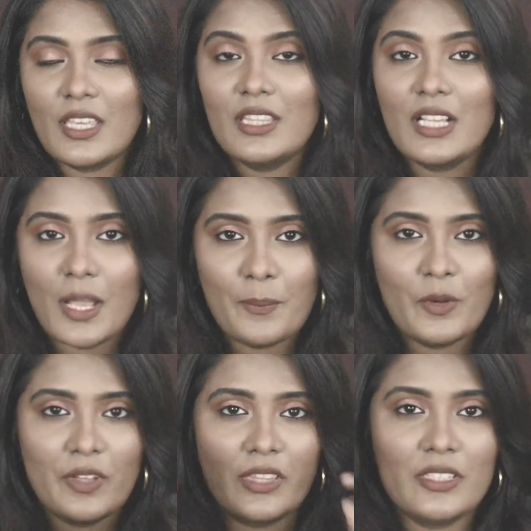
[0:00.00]

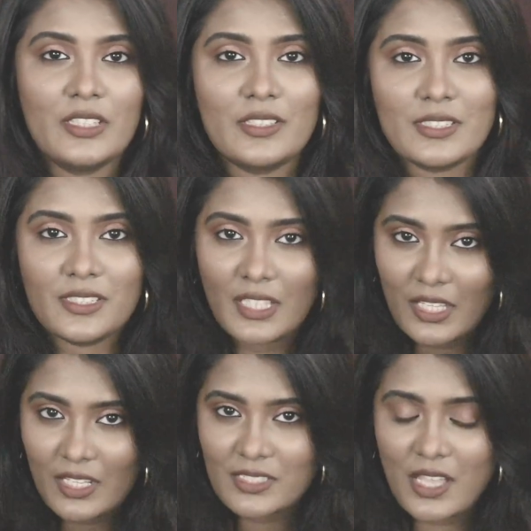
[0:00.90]
இதுக்கப்புறம் வந்து
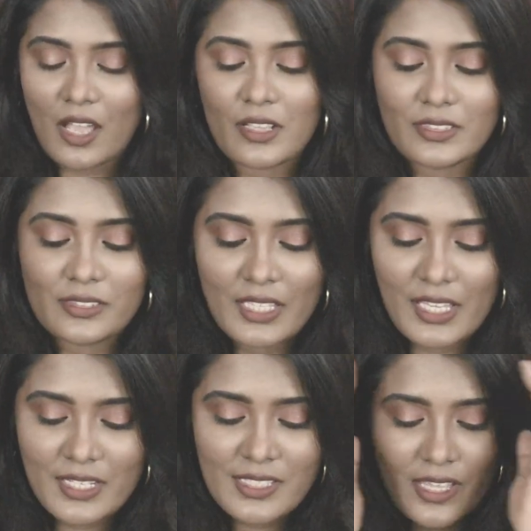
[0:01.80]
சீரியஸா
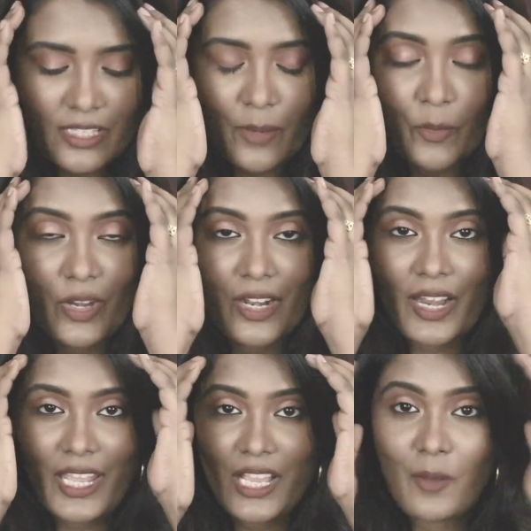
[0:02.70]
சீரியஸா இதுக்கப்புறம்
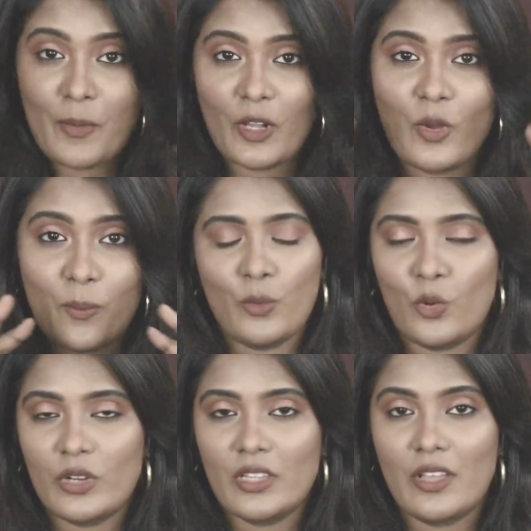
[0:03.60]
நான் நைக்கா பக்கம்
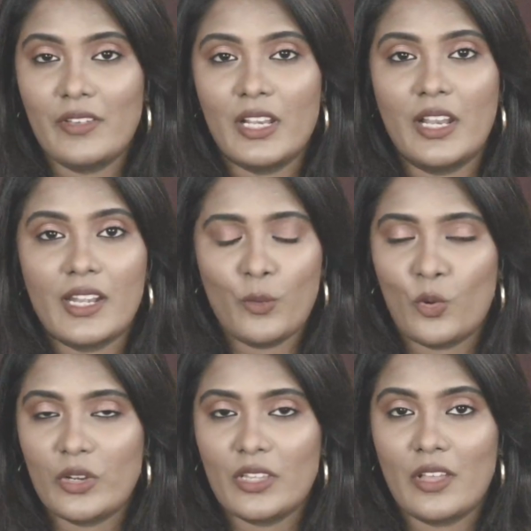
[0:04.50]
போறதாவே இல்ல
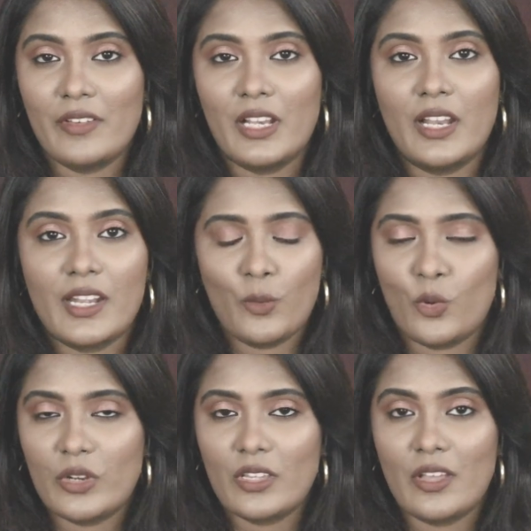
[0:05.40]
போறதாவே இல்ல
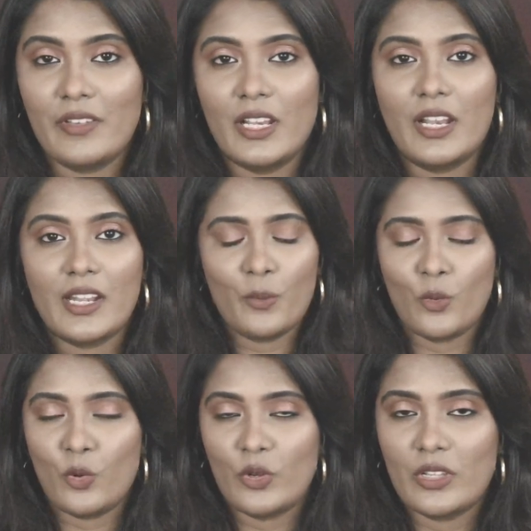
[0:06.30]
போறதாவே இல்ல
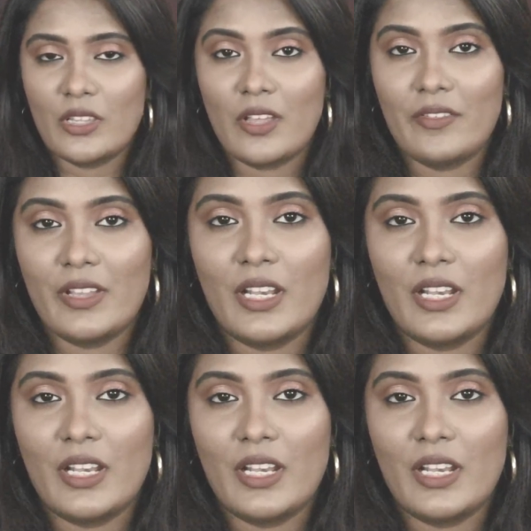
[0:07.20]
போறதாவே